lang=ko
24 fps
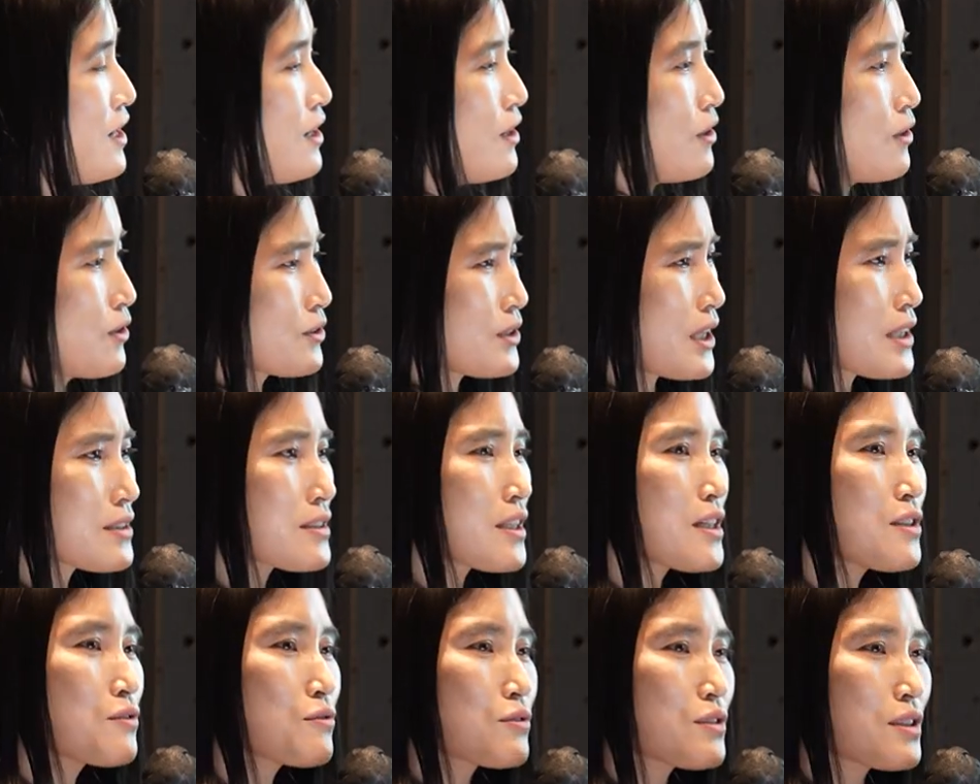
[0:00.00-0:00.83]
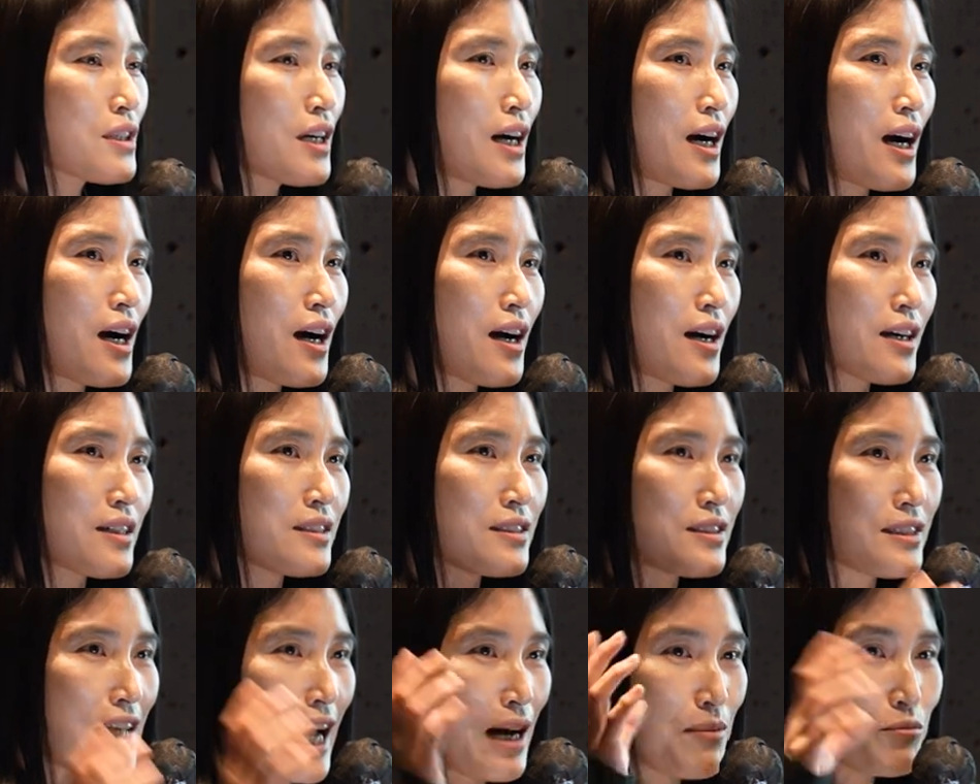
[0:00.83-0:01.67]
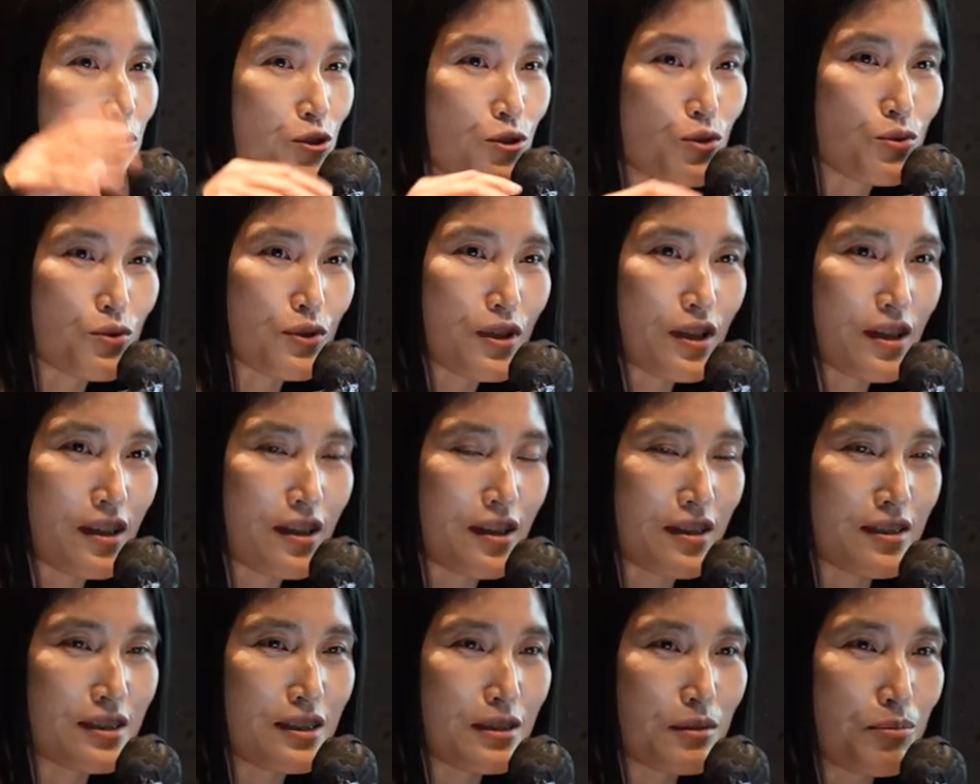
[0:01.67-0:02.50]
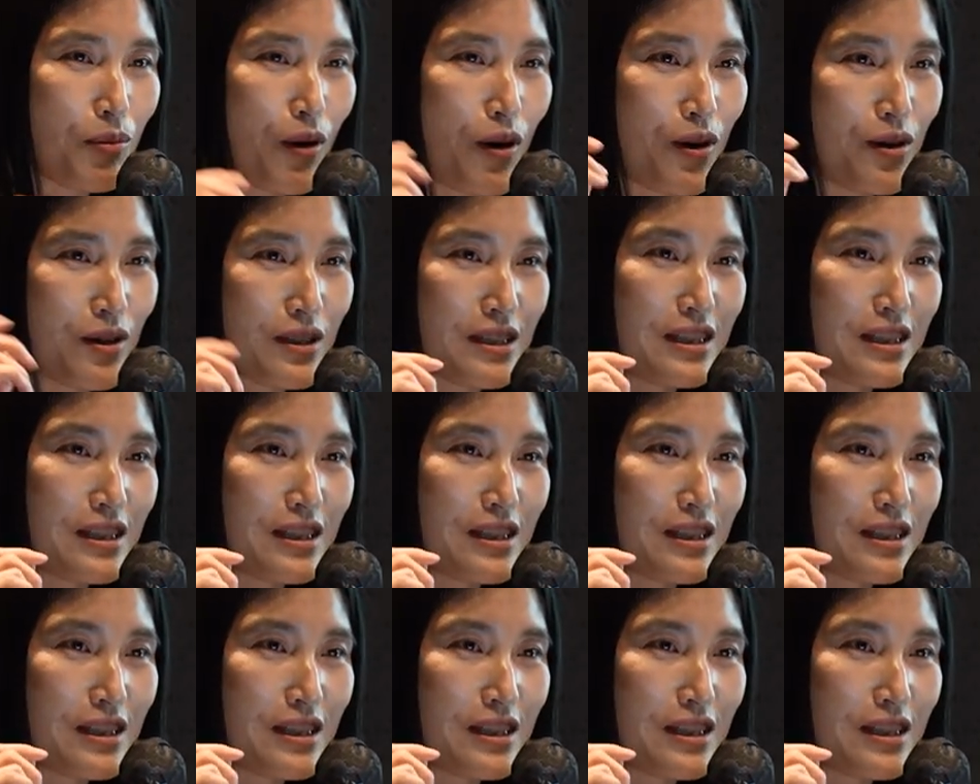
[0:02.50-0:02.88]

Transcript: 어, 딱따구리가 그 나무 속에 그 버,